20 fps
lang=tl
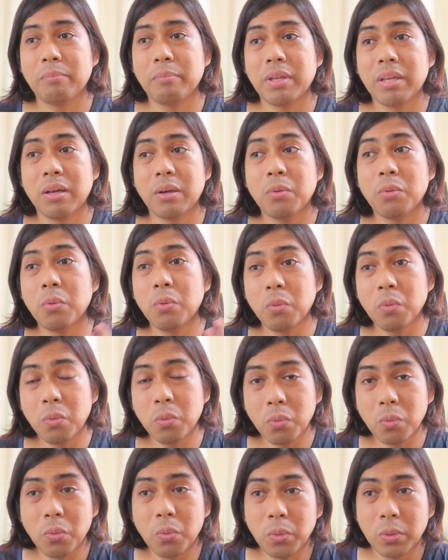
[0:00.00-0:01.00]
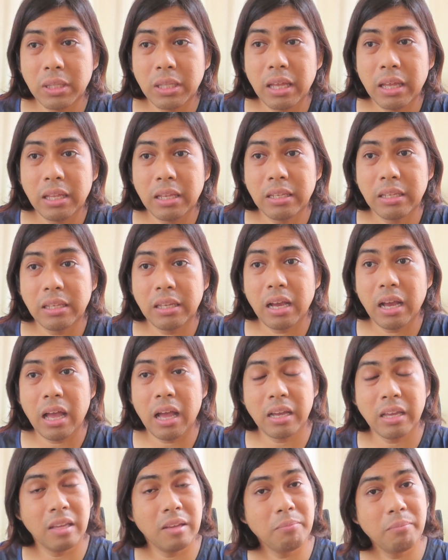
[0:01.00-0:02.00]
pinaghuhugutan ng
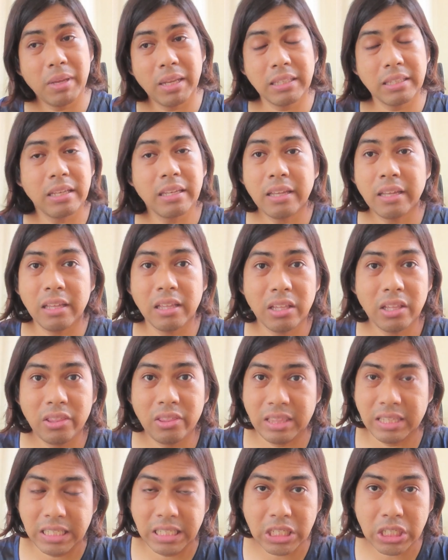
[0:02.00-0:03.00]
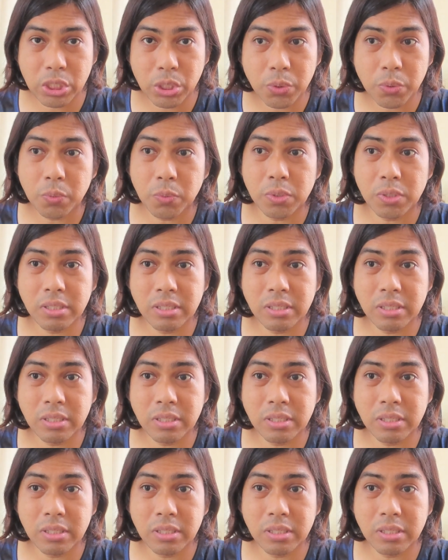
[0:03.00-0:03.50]
aking mental health issues,